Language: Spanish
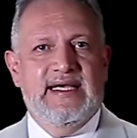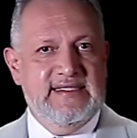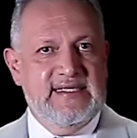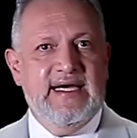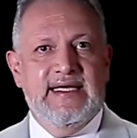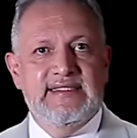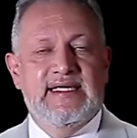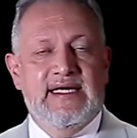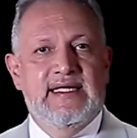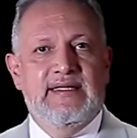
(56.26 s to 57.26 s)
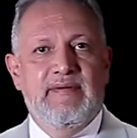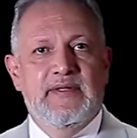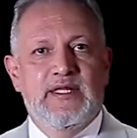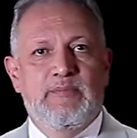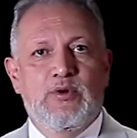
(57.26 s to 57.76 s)
que hasta hace
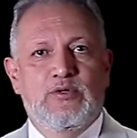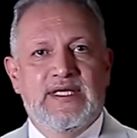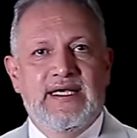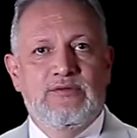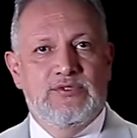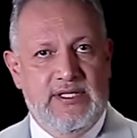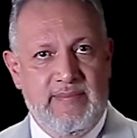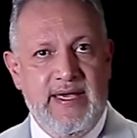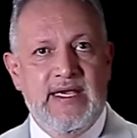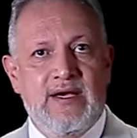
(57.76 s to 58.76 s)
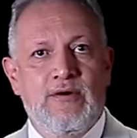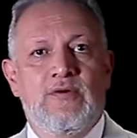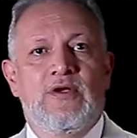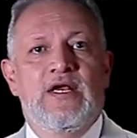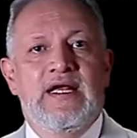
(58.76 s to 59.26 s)
relativamente pocos años en México,
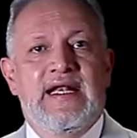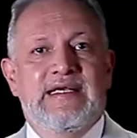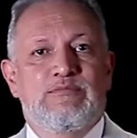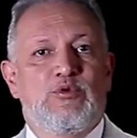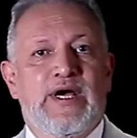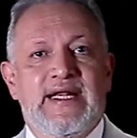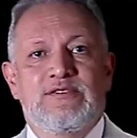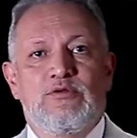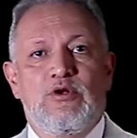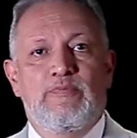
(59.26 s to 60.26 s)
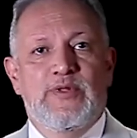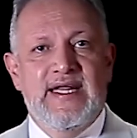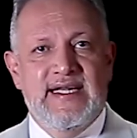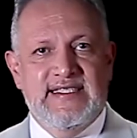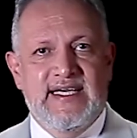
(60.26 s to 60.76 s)
las mujeres no lo
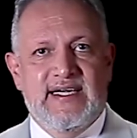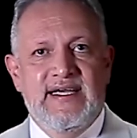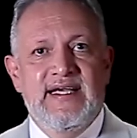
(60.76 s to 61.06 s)
podían hacer.